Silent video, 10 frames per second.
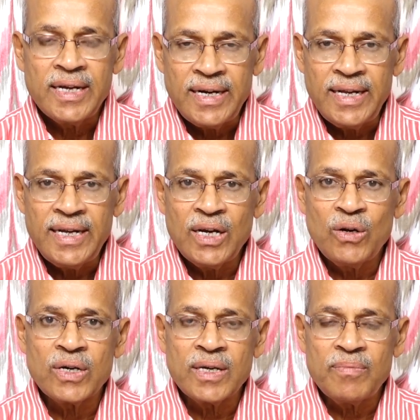
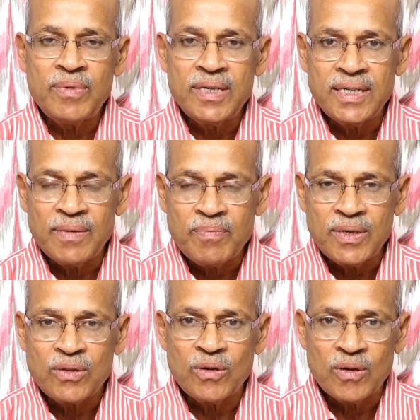ఎన్డీఏలోకి
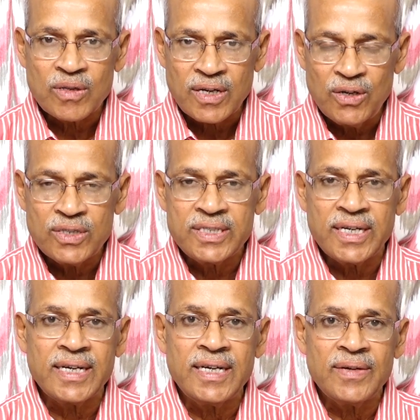బీజేపీతో
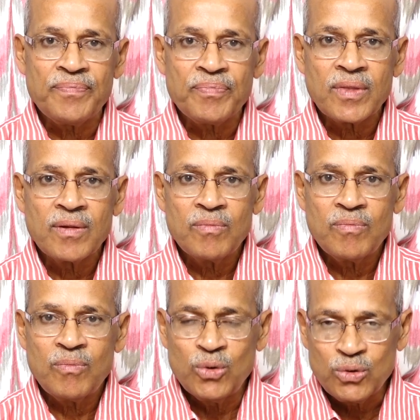సయోధ్యకి
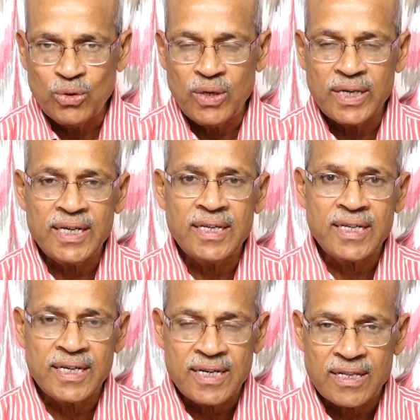పొత్తులకి
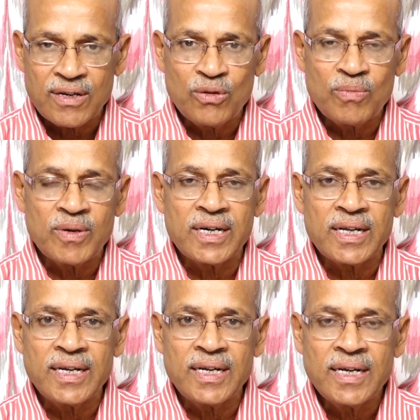సీట్ల
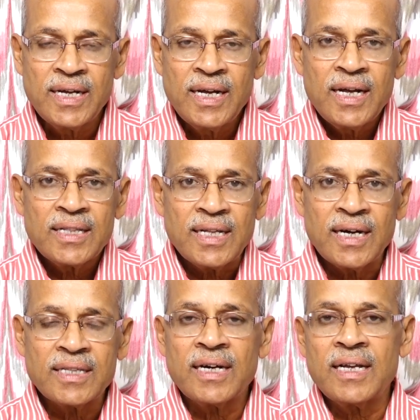సర్దుబాటుకి
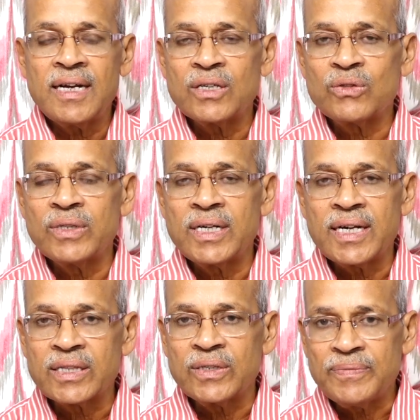తహతహలాడుతుందని
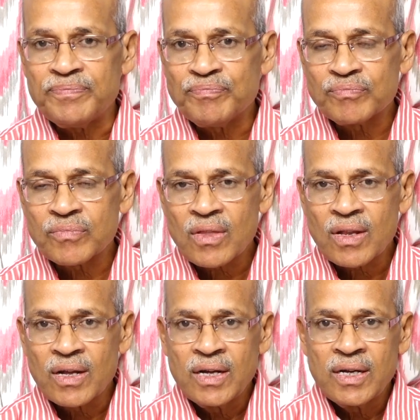అర్థం
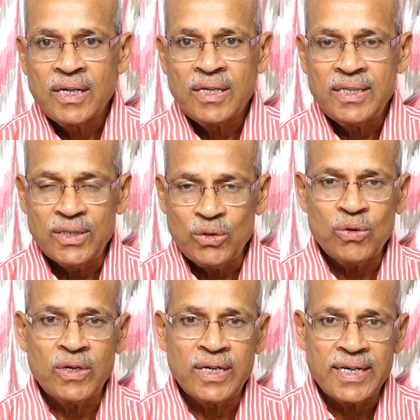
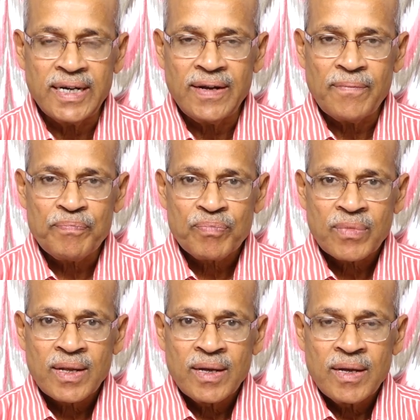ఎందుకు అంటే
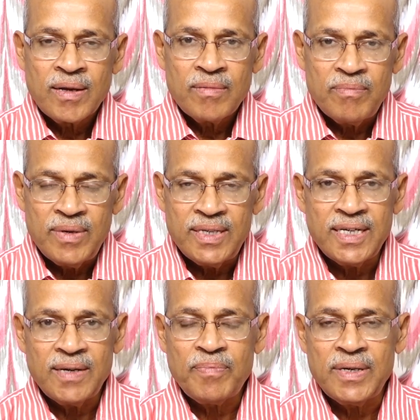
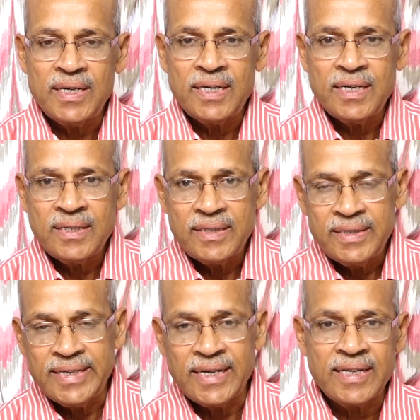బీజేపీ
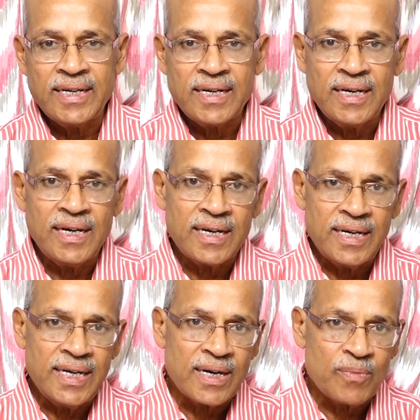జనసేన
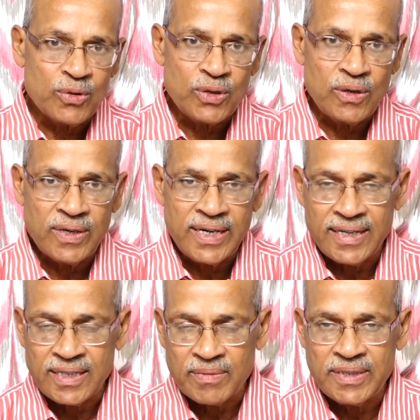ఆల్రెడీ అక్కడ పొత్తులో ఉన్నాయి
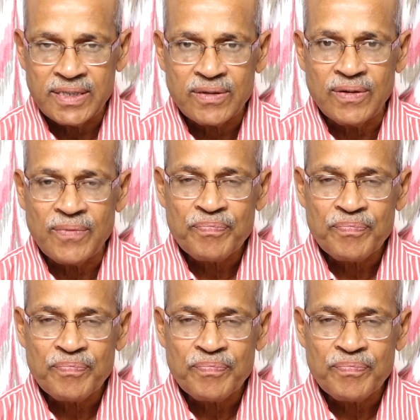ఆంధ్రప్రదేశ్లో